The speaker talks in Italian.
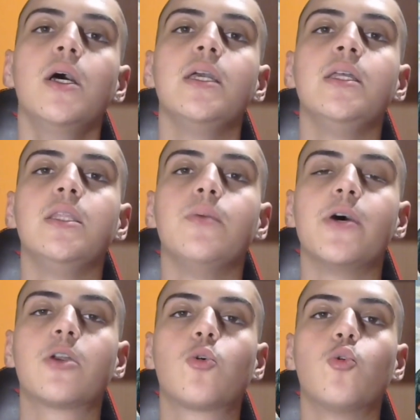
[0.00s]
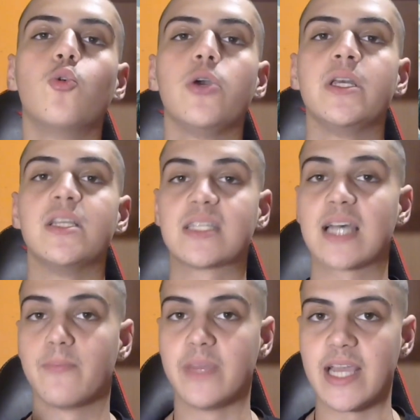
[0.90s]
indi per cui
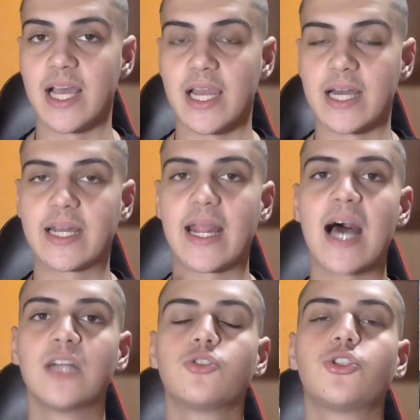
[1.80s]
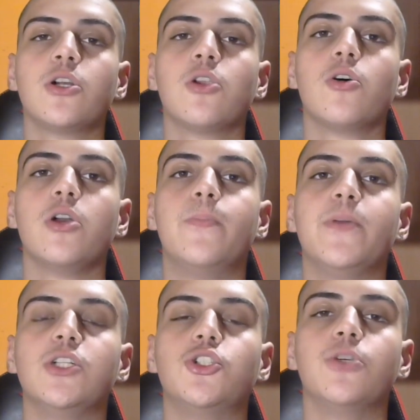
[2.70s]
San Michele Arcangelo, il
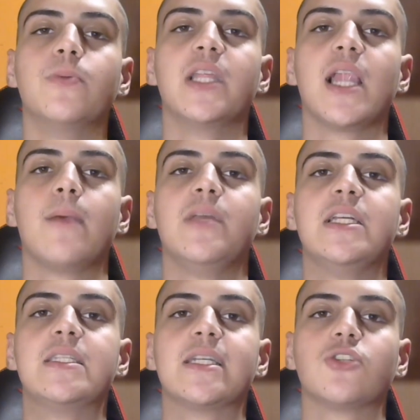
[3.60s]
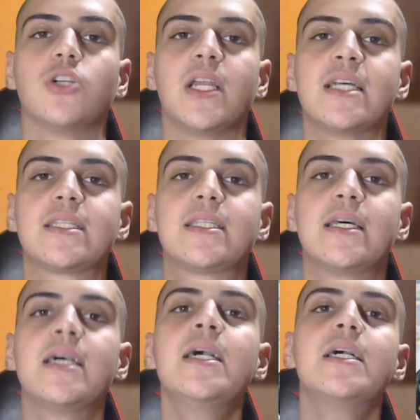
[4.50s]
principe della milizia
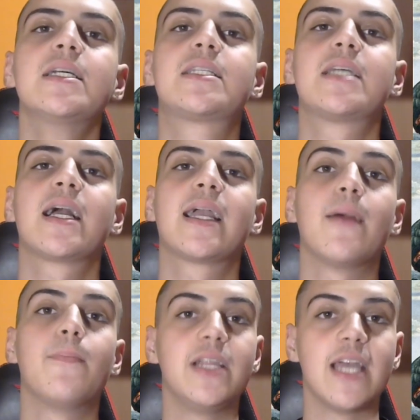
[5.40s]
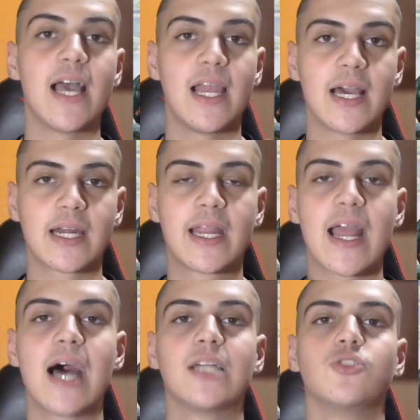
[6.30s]
celeste, San Gabriele
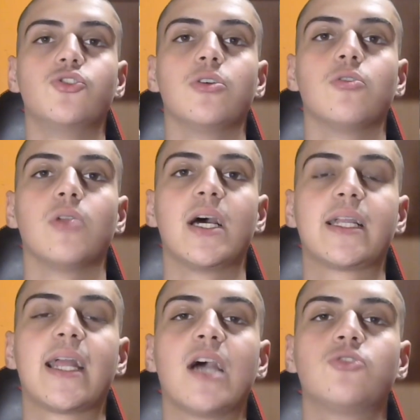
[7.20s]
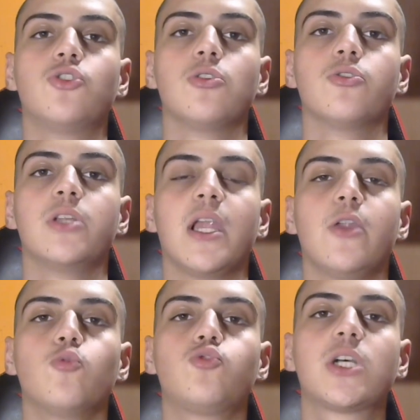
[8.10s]
Arcangelo, l'arcangelo
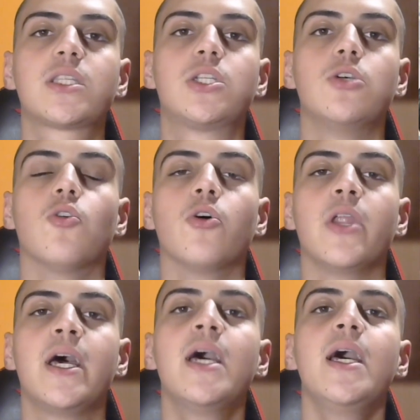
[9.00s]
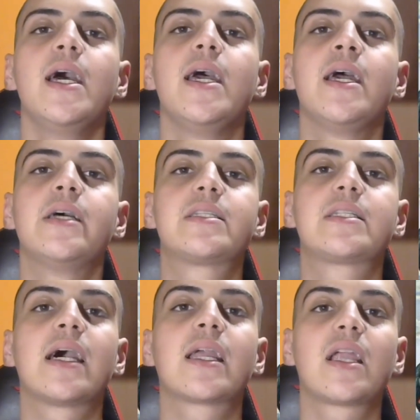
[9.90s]
dell'Annunciazione, e
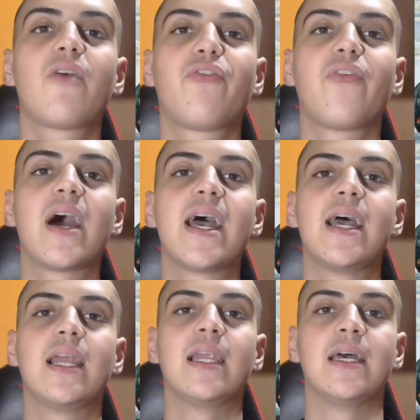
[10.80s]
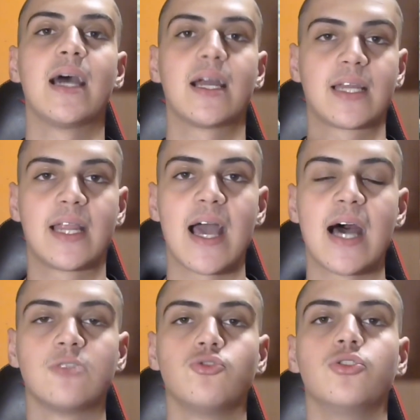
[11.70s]
San Raffaele
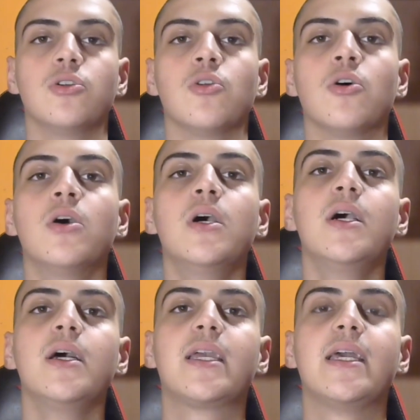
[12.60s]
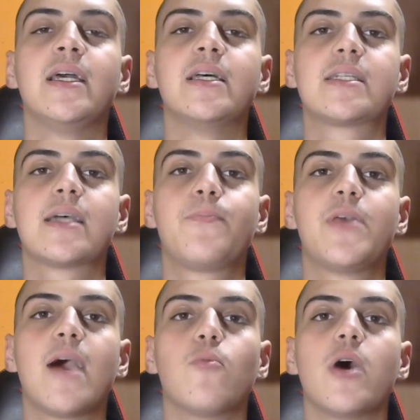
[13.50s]
Arcangelo, che
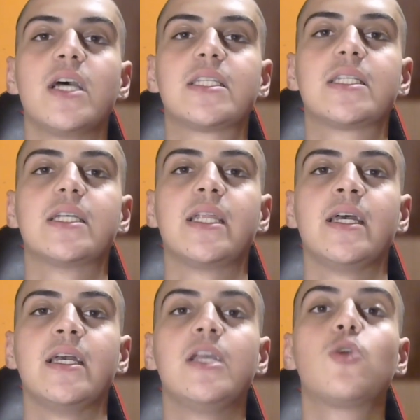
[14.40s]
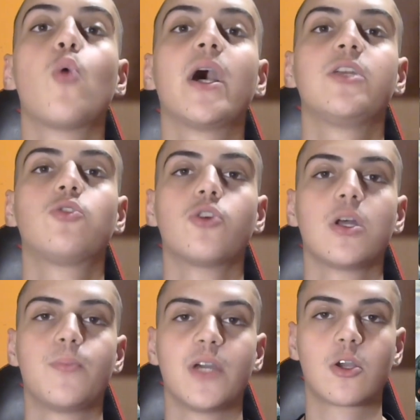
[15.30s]
sappiamo essere il
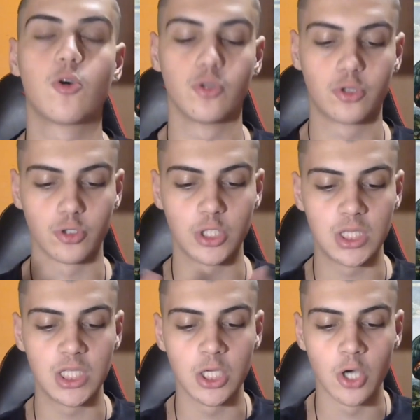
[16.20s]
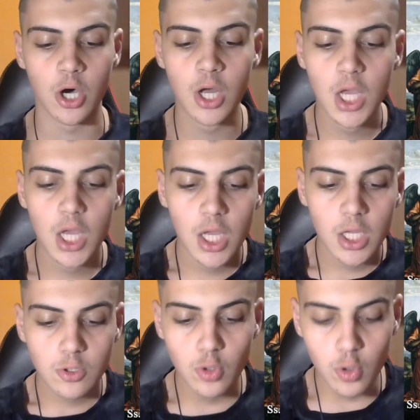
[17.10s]
guaritore per conto di Dio.
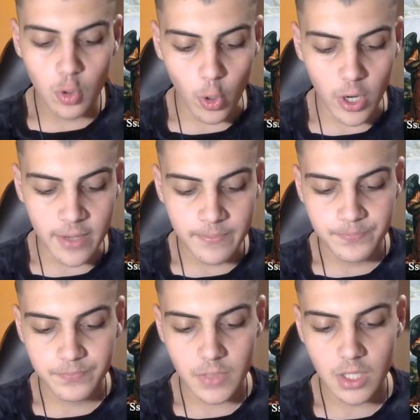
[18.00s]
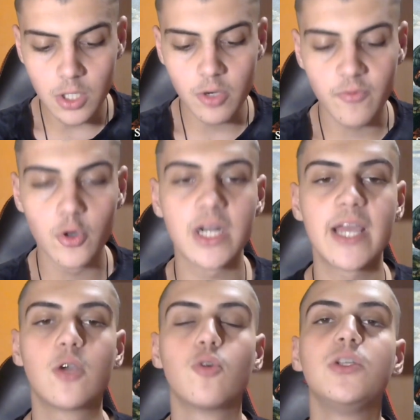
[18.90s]
Dunque, io
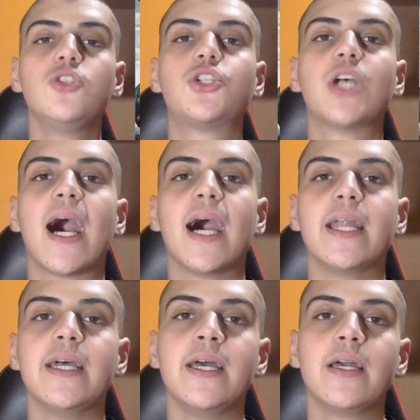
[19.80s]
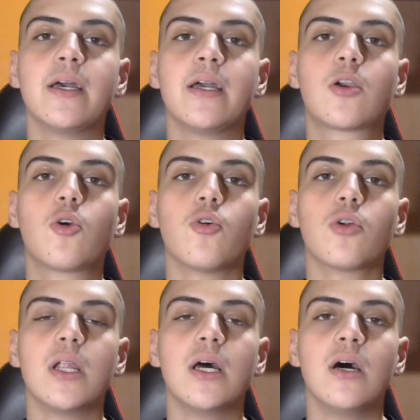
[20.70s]
vorrei cominciare eh,
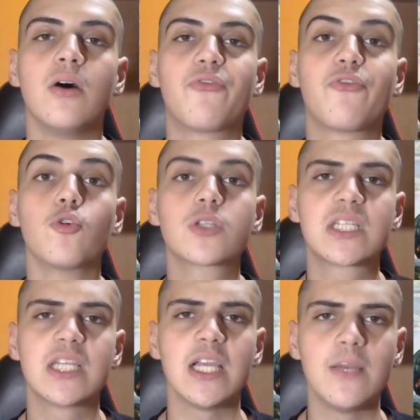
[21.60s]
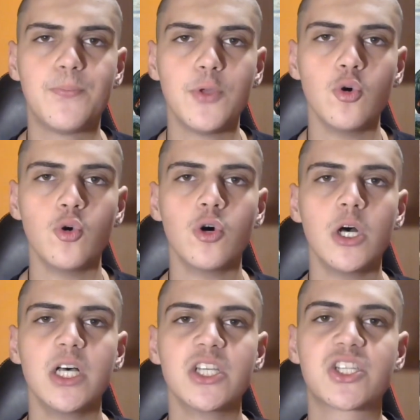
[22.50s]
con eh, forse il più
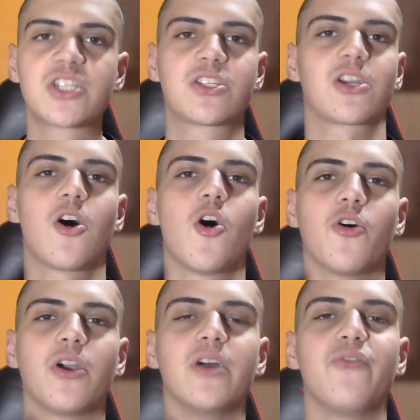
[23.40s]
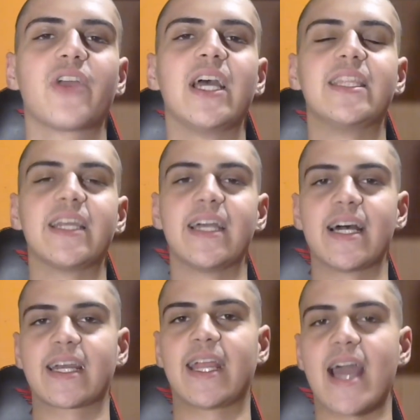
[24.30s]
strong fra i tre
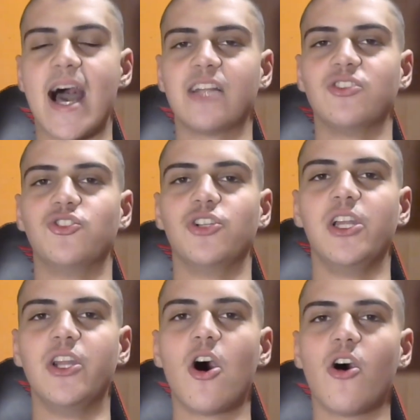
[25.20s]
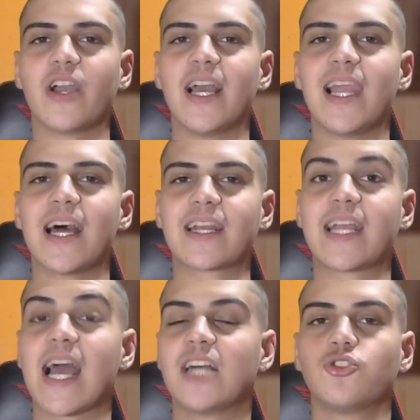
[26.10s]
arcangeli, no? Che è
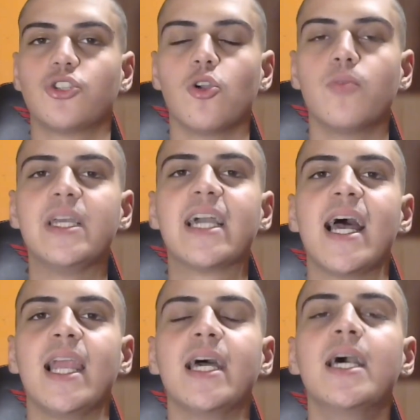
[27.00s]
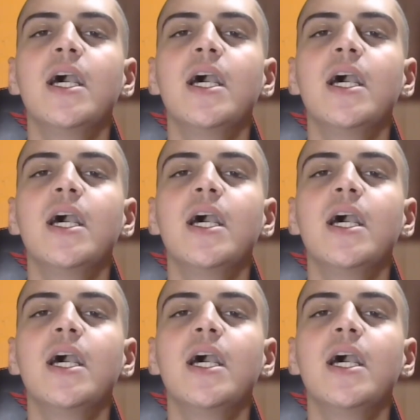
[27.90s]
l'arcangelo Michele.